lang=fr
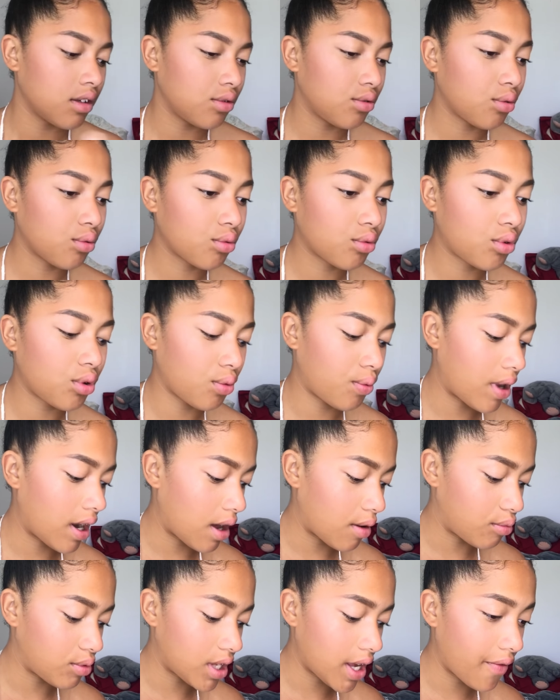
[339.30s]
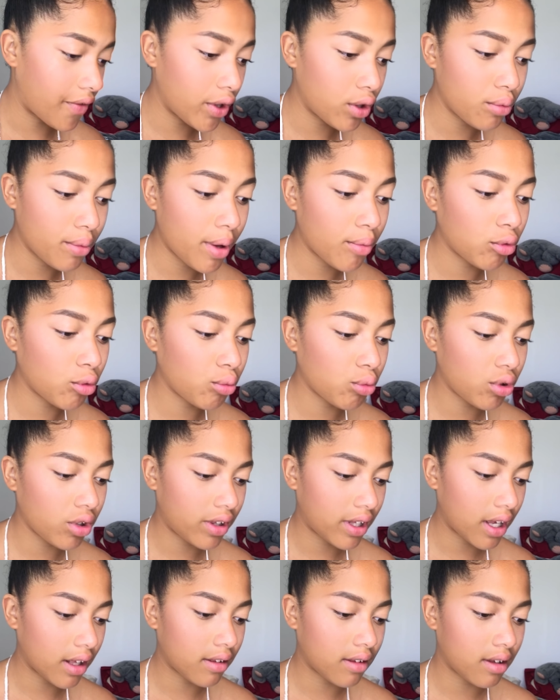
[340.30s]
Donc voilà, vous avez le même nombre de
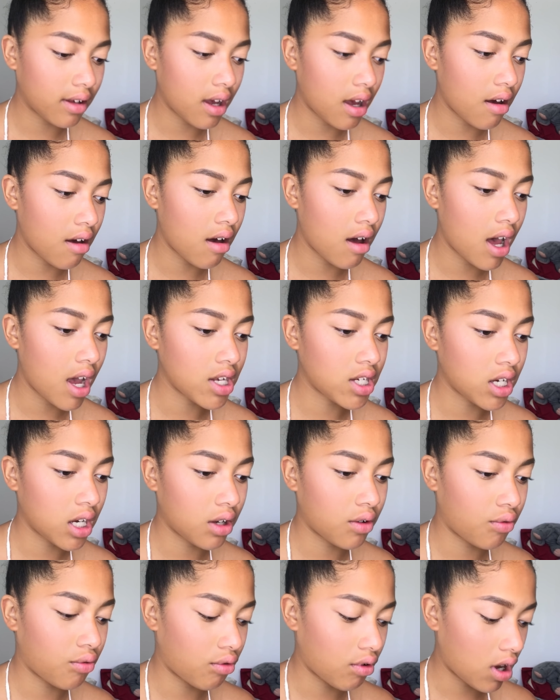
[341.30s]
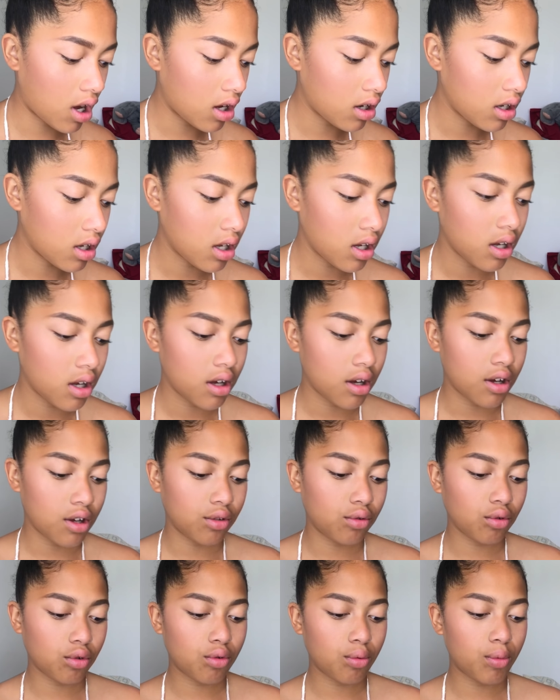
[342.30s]
teintes à chaque fois.
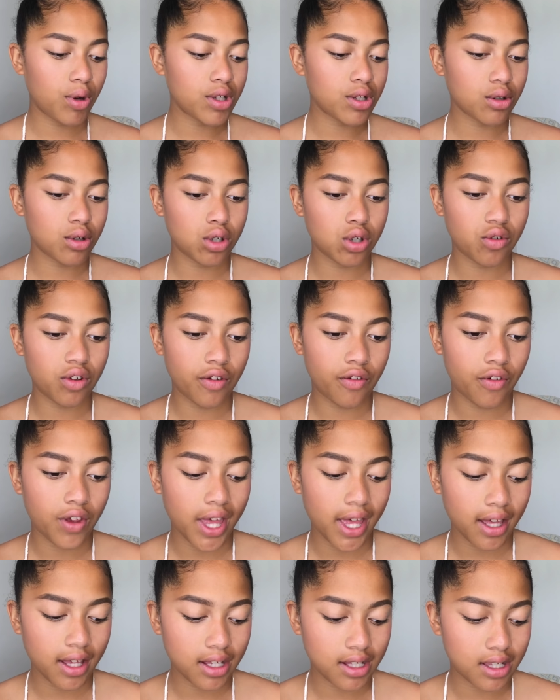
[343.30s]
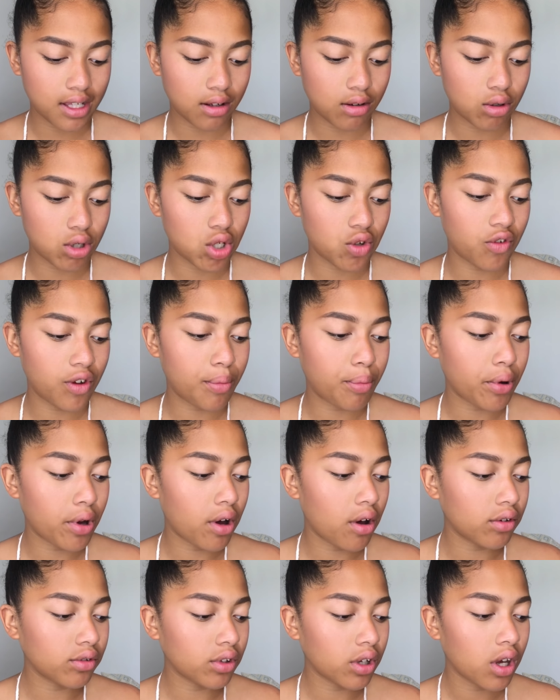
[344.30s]
donc moi ce que je vais faire, c'est que je vais
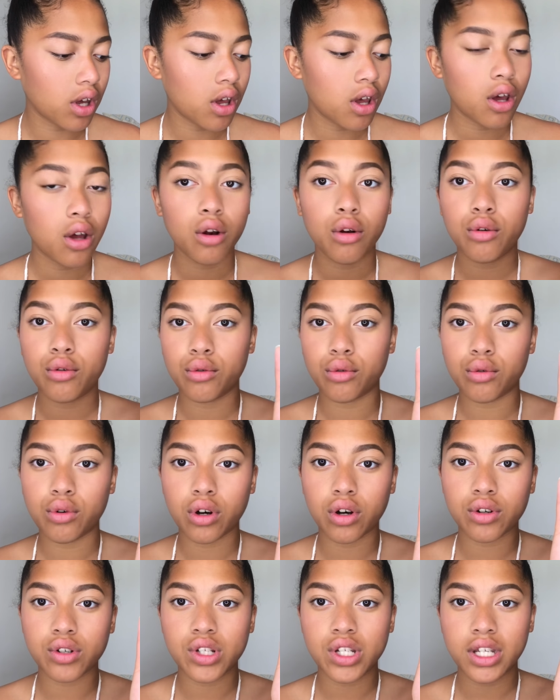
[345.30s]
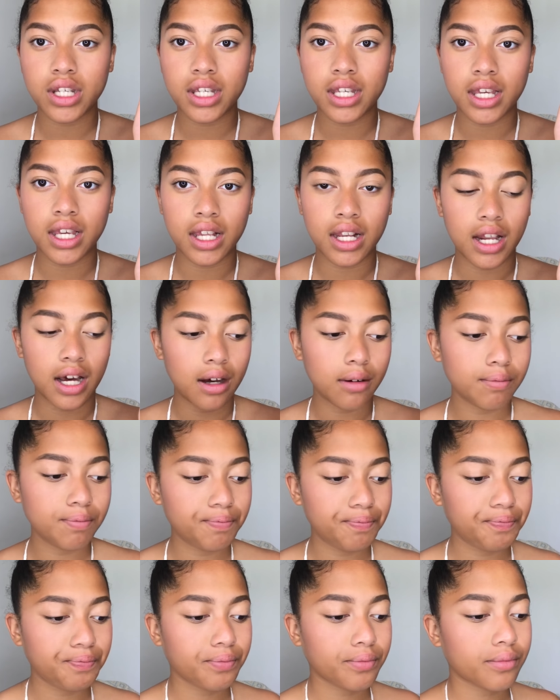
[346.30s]
prendre le orangé qui est là.
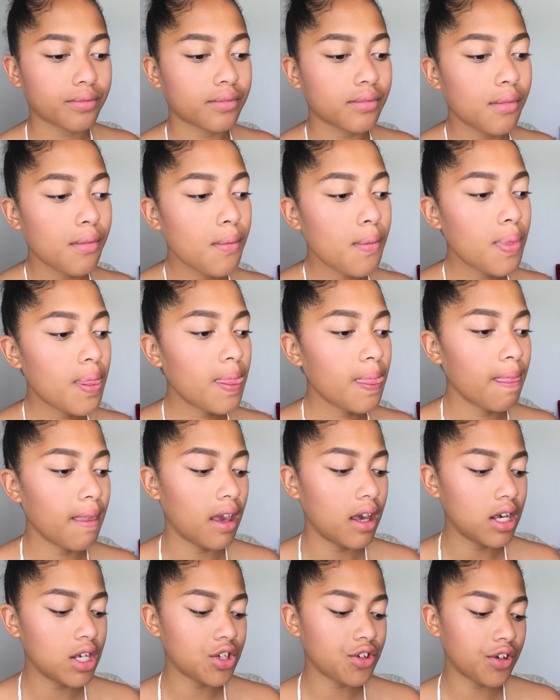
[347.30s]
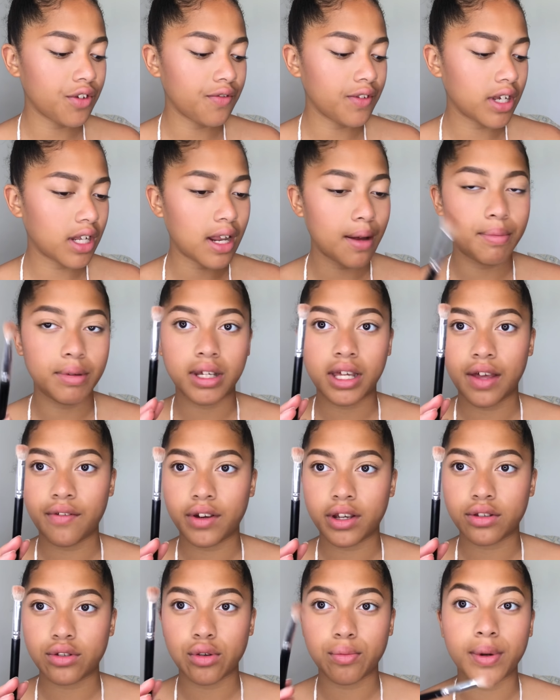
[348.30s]
Et je vais venir l'appliquer
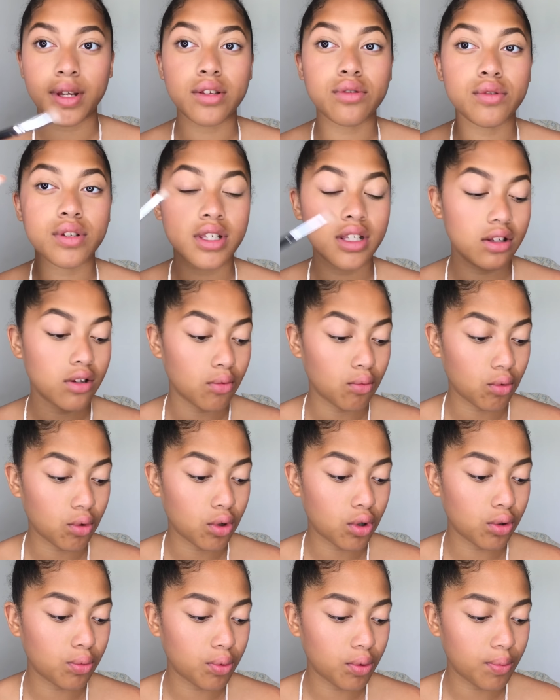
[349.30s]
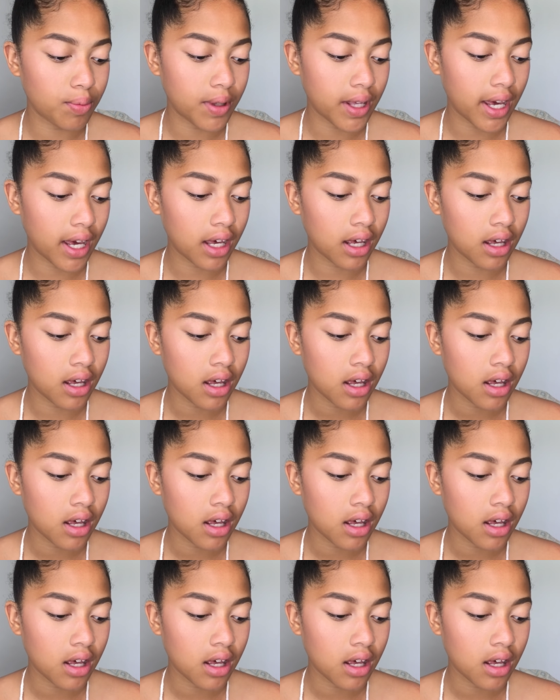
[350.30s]
avec ce pinceau-ci dans mon creux de paupière.